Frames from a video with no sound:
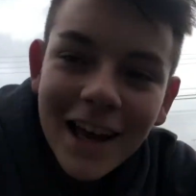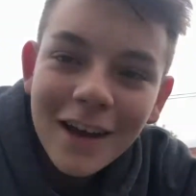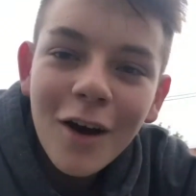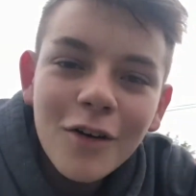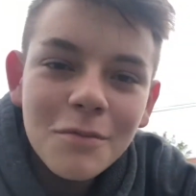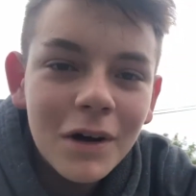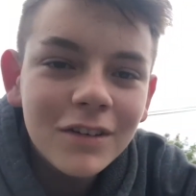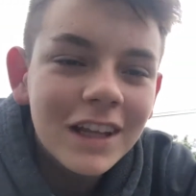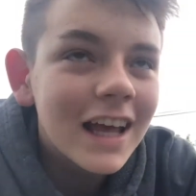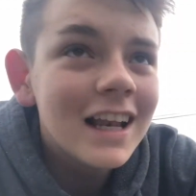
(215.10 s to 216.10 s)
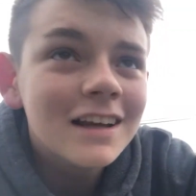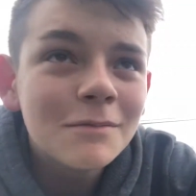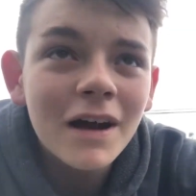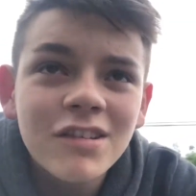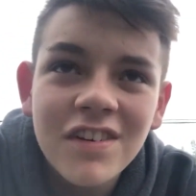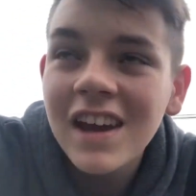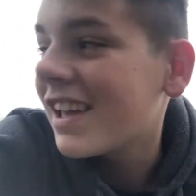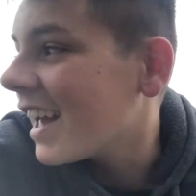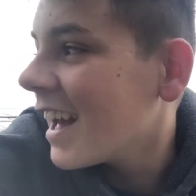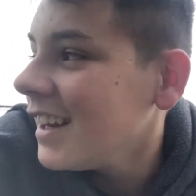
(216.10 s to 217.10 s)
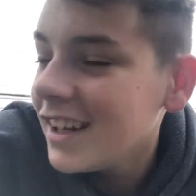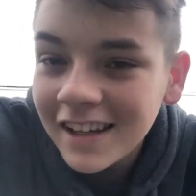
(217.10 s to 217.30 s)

aí é o irmão dele, mais feio que ele.